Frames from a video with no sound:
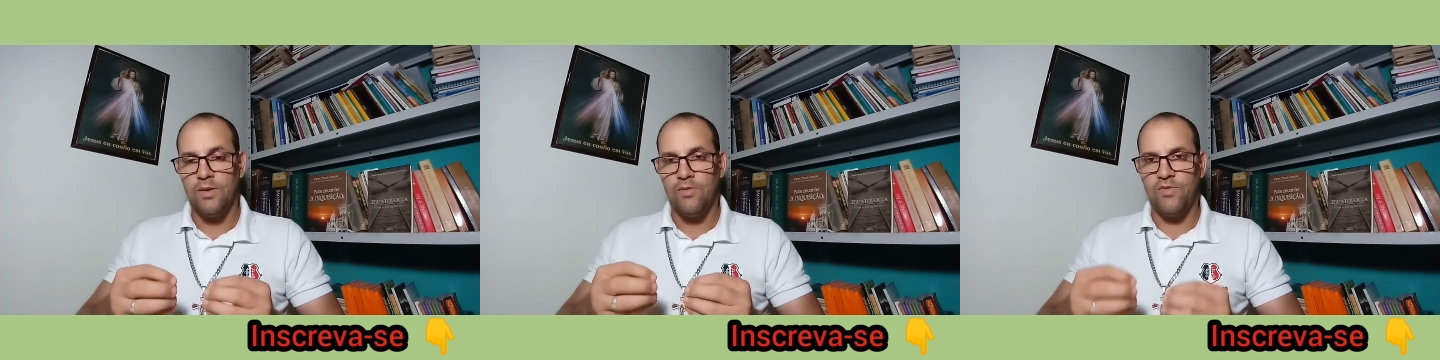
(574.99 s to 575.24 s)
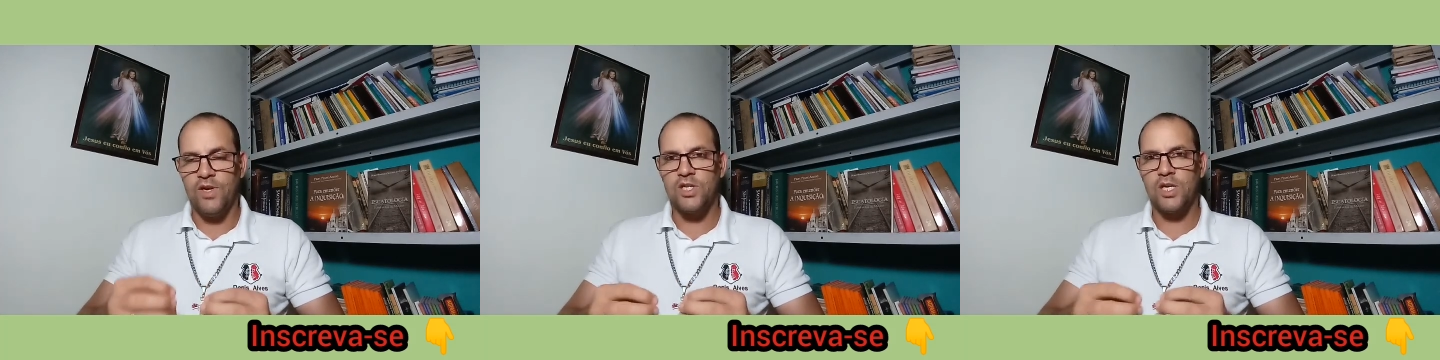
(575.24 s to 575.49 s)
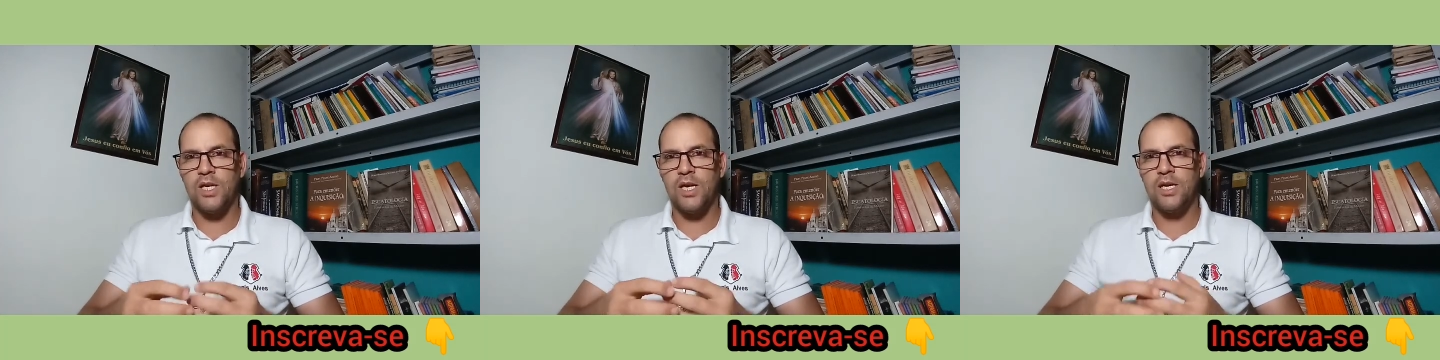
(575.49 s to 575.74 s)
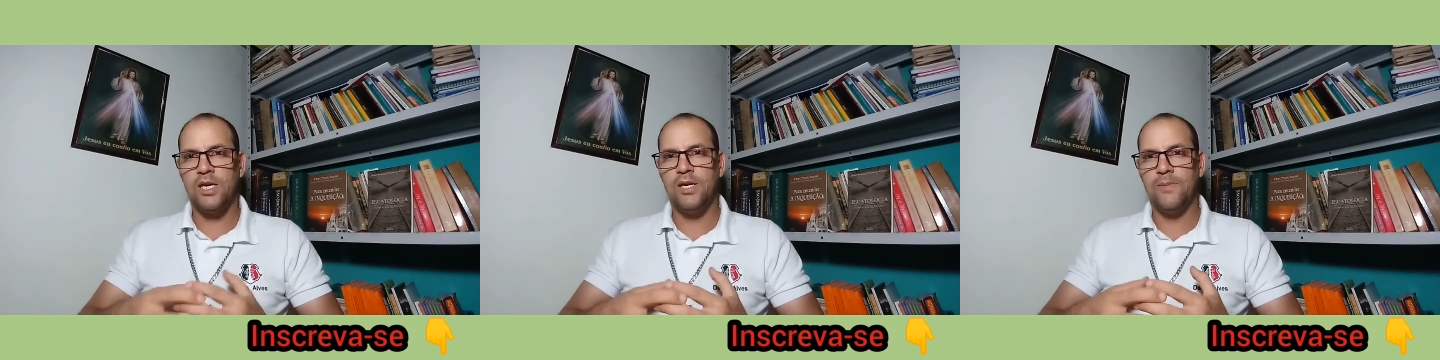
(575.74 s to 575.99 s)
Veja que
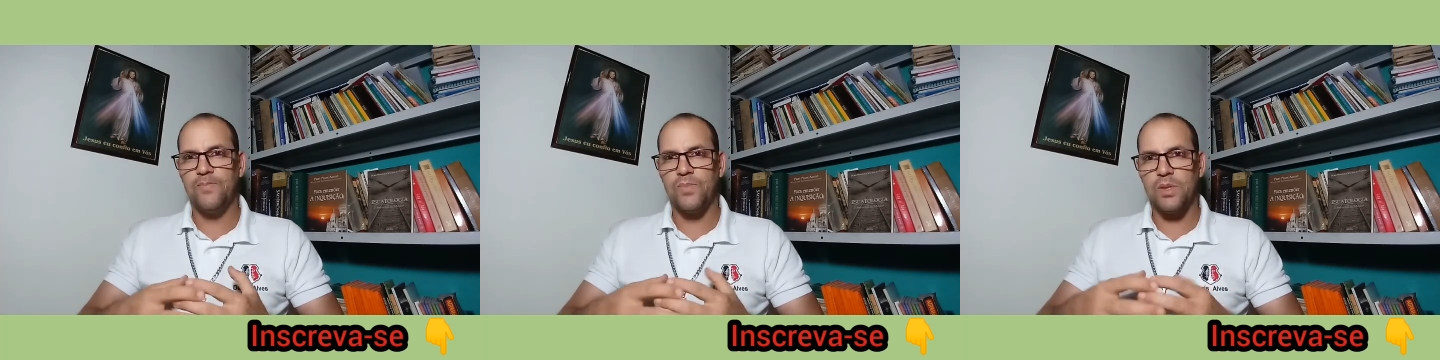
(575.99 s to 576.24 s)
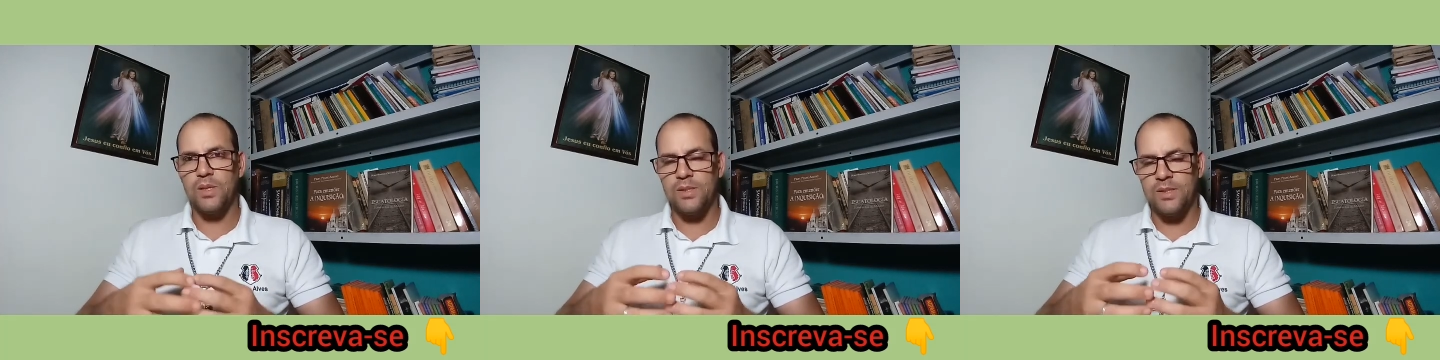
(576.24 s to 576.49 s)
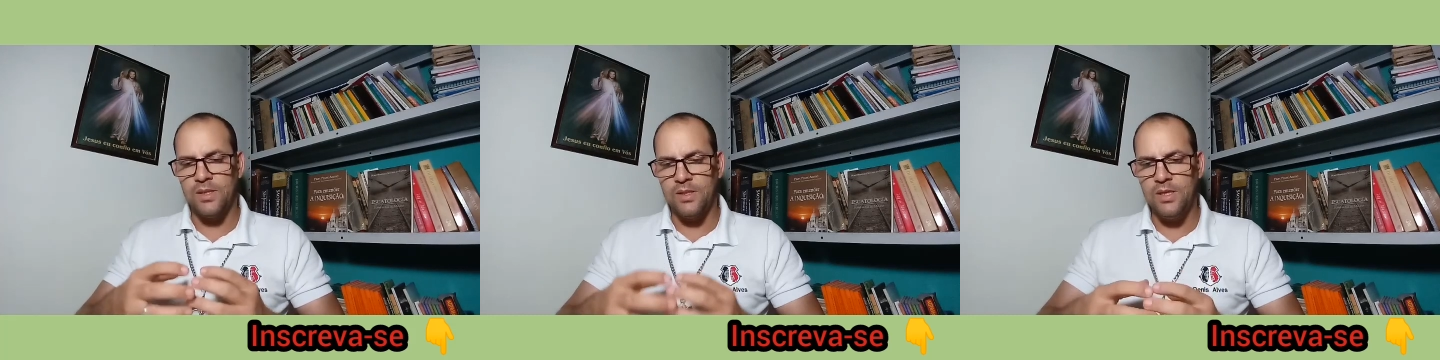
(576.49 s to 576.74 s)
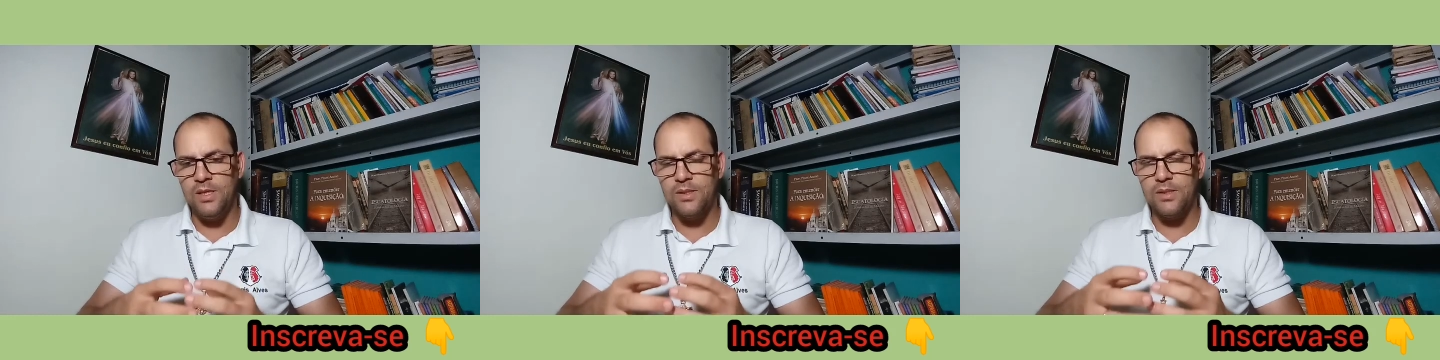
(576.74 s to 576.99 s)
aqui se
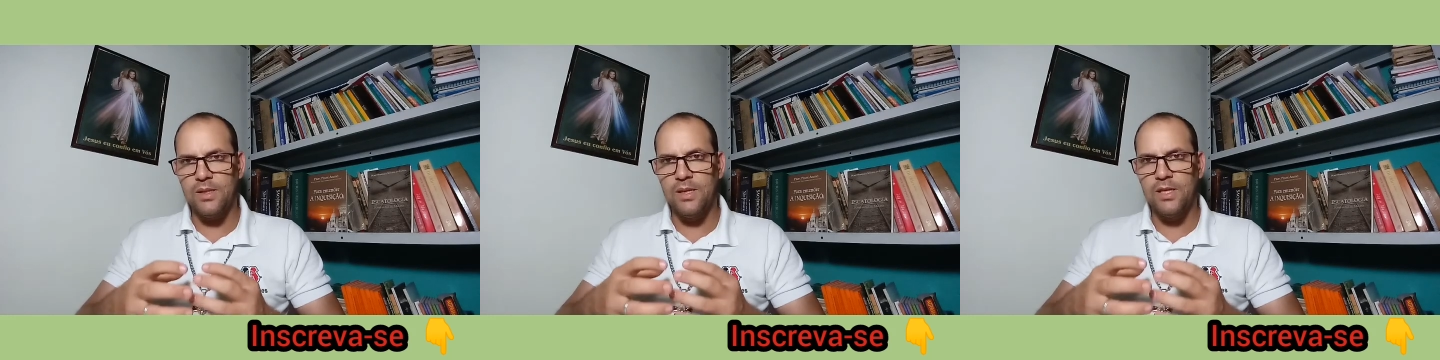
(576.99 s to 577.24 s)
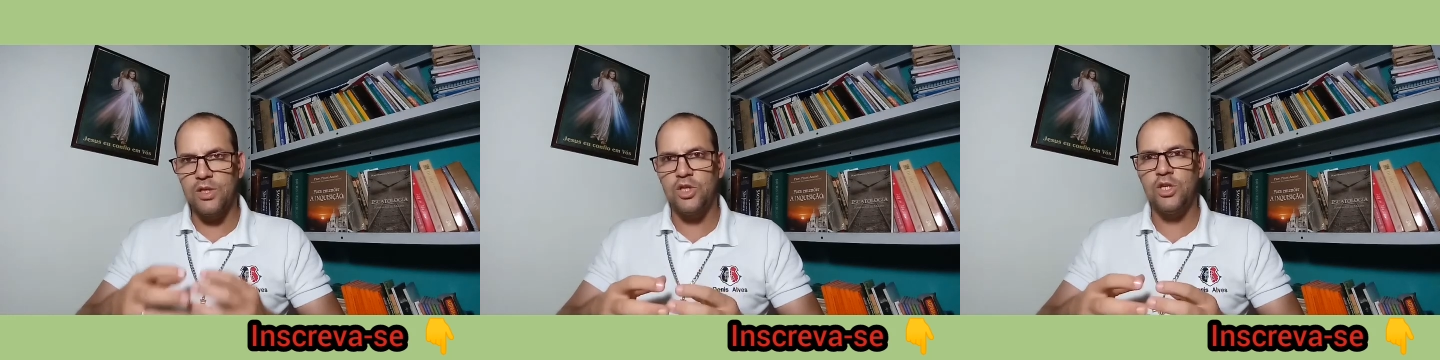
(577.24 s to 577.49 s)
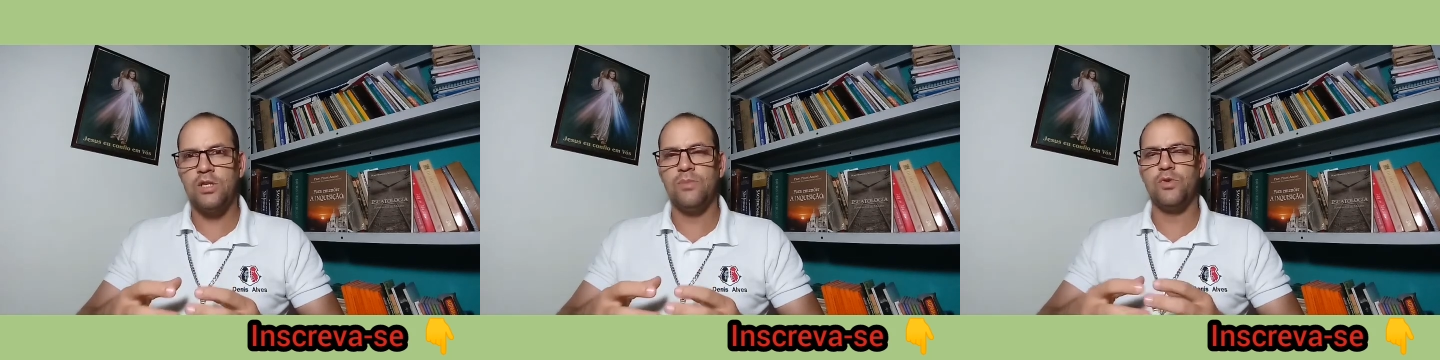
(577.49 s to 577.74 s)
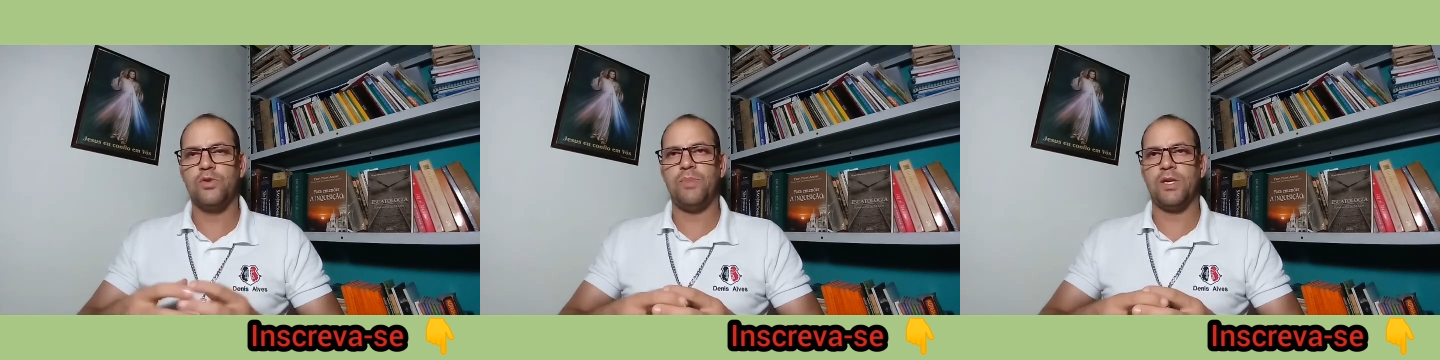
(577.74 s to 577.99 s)
diz
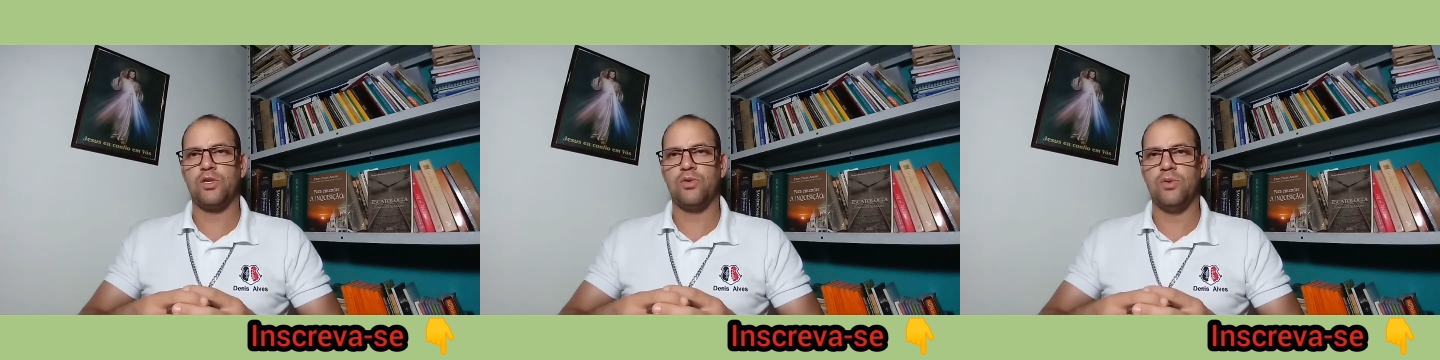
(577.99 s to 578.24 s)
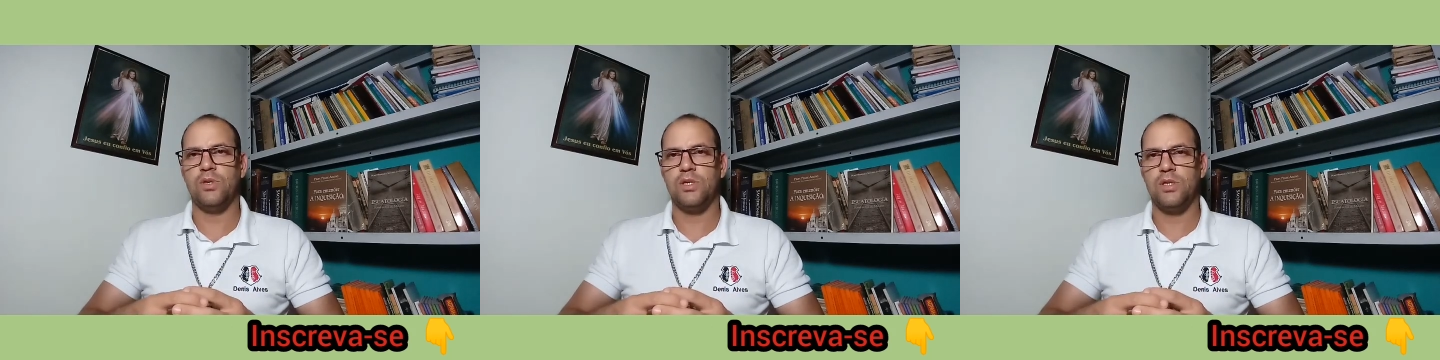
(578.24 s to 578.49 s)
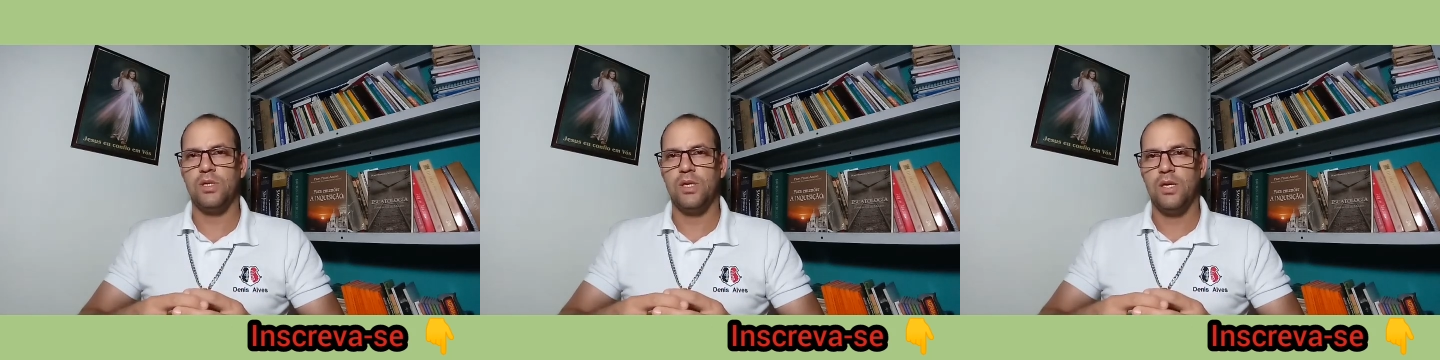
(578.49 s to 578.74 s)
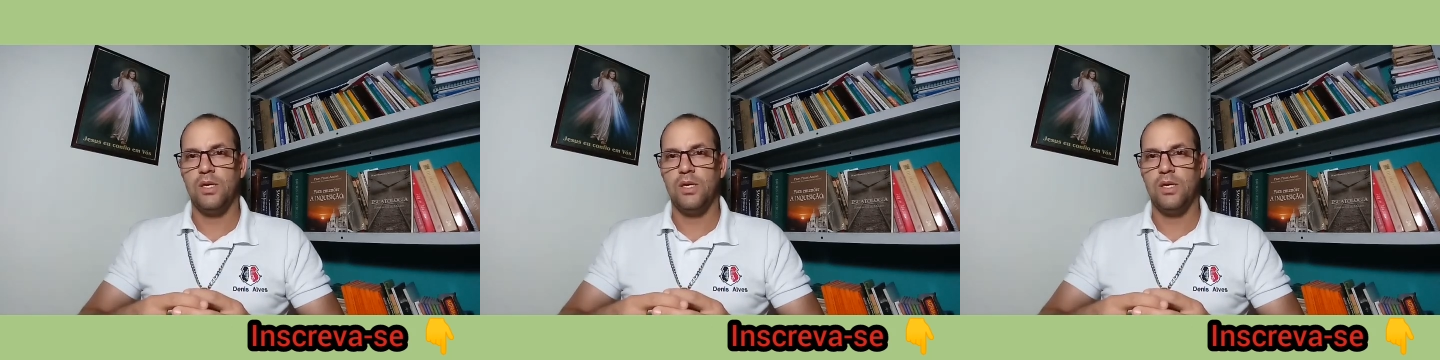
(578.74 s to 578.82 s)
legítimos pastores,